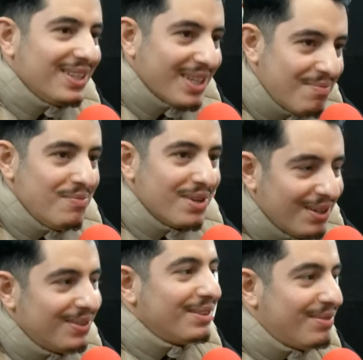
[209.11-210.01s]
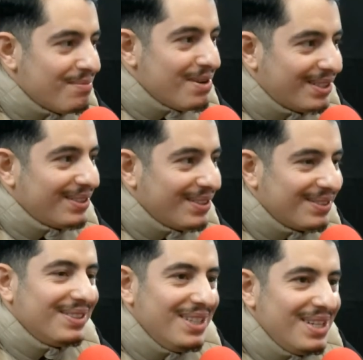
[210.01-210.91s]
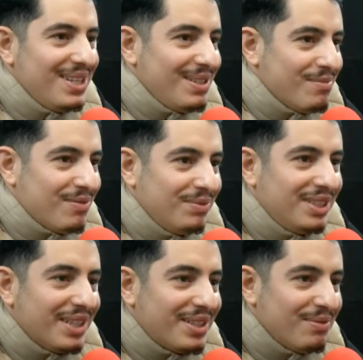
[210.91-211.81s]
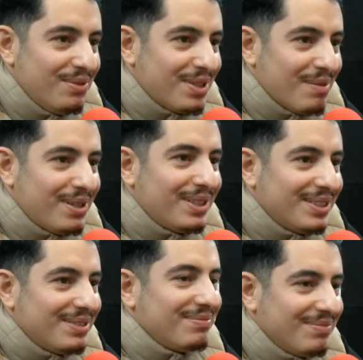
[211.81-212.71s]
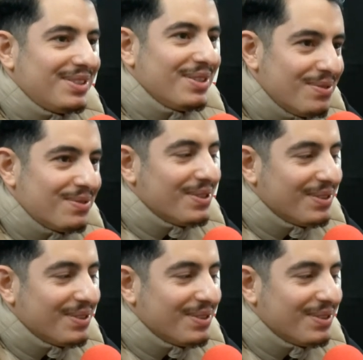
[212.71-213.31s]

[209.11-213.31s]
Ouais, Républicain Lorraine Forbach m'a fait une petite interview sympa. c'était Cool,